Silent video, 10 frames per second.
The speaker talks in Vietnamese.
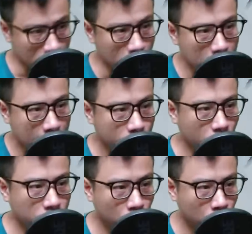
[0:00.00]
Lưỡng
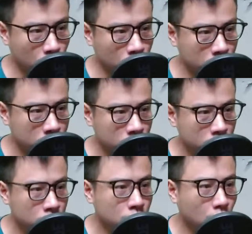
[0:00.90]
đại tổ phù,
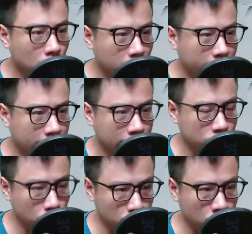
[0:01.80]
thôn vệ
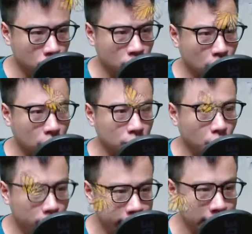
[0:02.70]
là chủ thủ còn
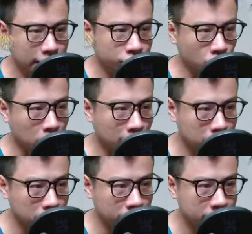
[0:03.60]
lôi đình là chủ
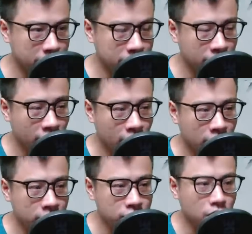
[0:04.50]
công.
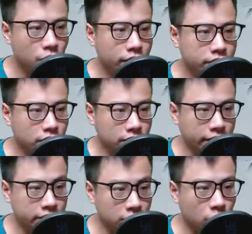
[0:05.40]
Sau khi trở
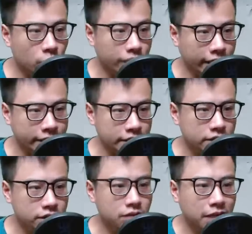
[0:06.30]
thành tử huyền
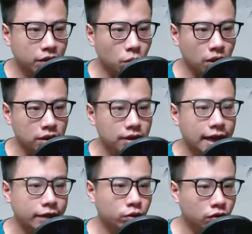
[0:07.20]
cảnh, sức mạnh của
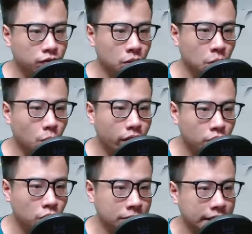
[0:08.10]
lưỡng đại tổ phù
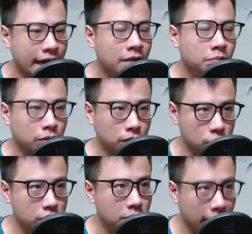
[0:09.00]
cuối cùng đã bộc
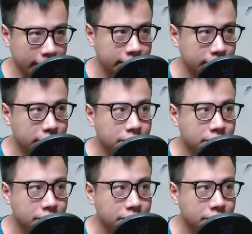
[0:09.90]
lộ sức mạnh.